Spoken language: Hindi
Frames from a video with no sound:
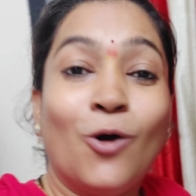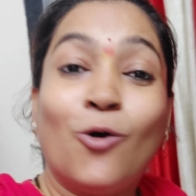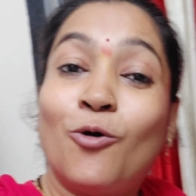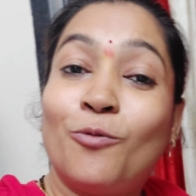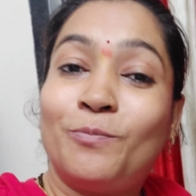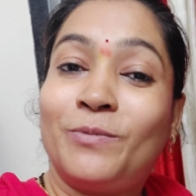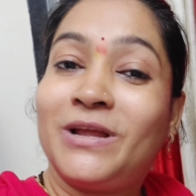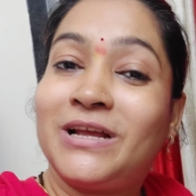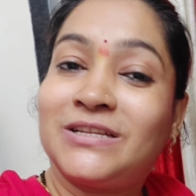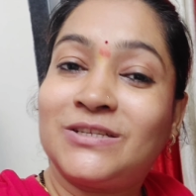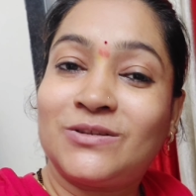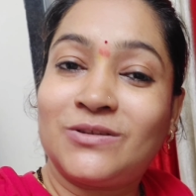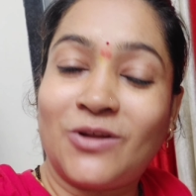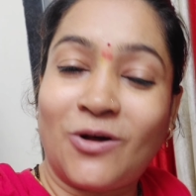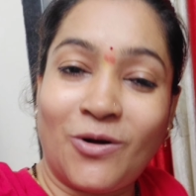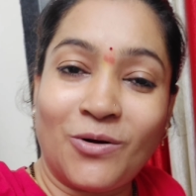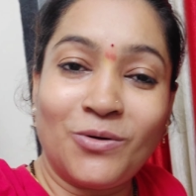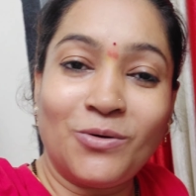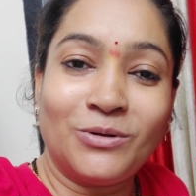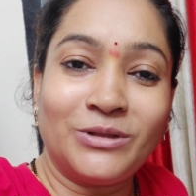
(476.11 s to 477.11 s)
ओपनिंग
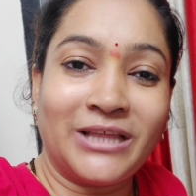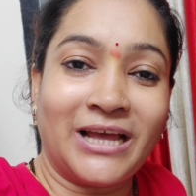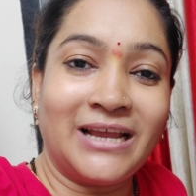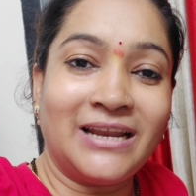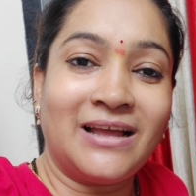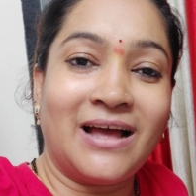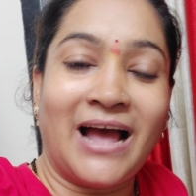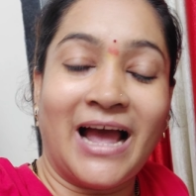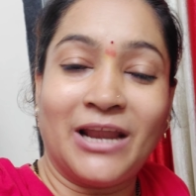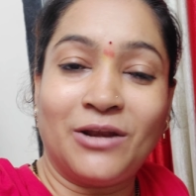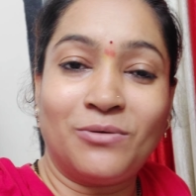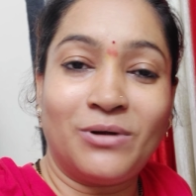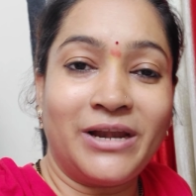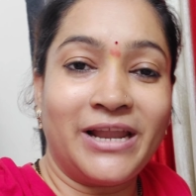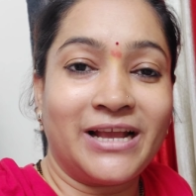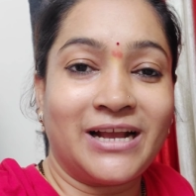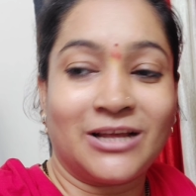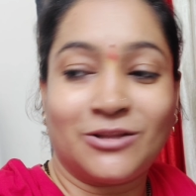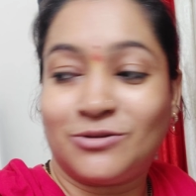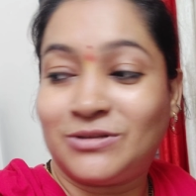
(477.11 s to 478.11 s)
सॉन्ग होता है ना एनुअल
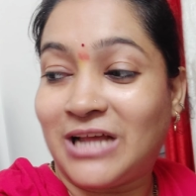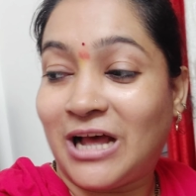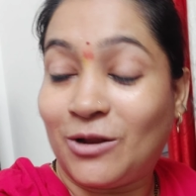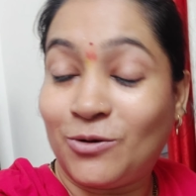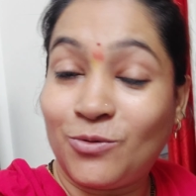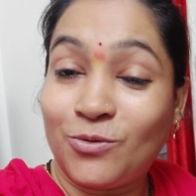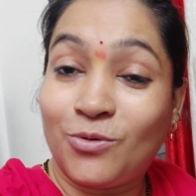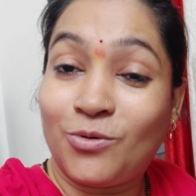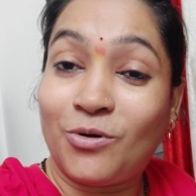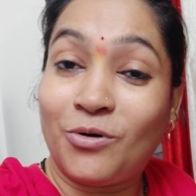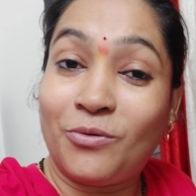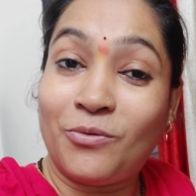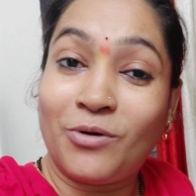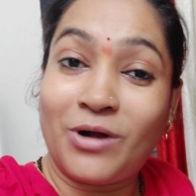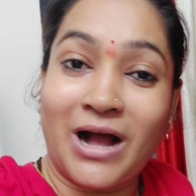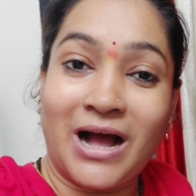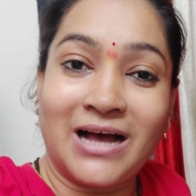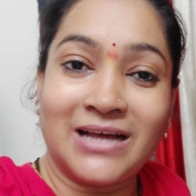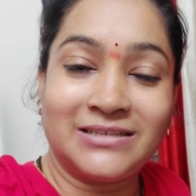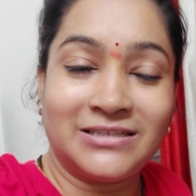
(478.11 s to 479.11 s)
डे का तो सानू को वो
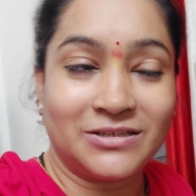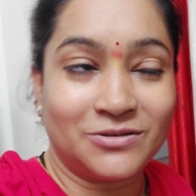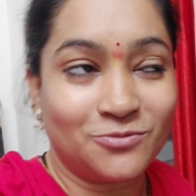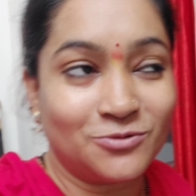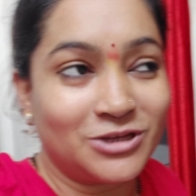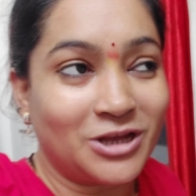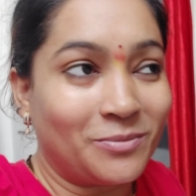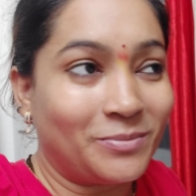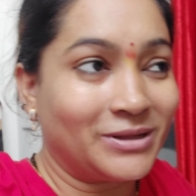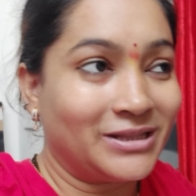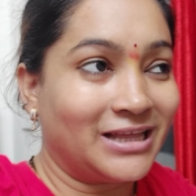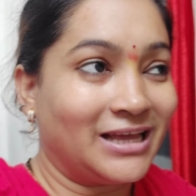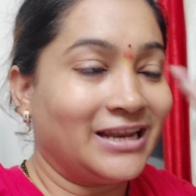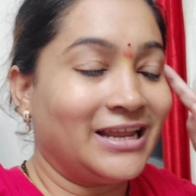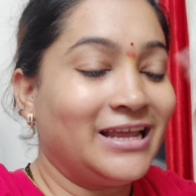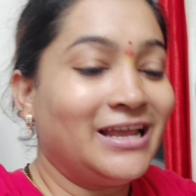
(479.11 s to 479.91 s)
कहाँ से सूझा पता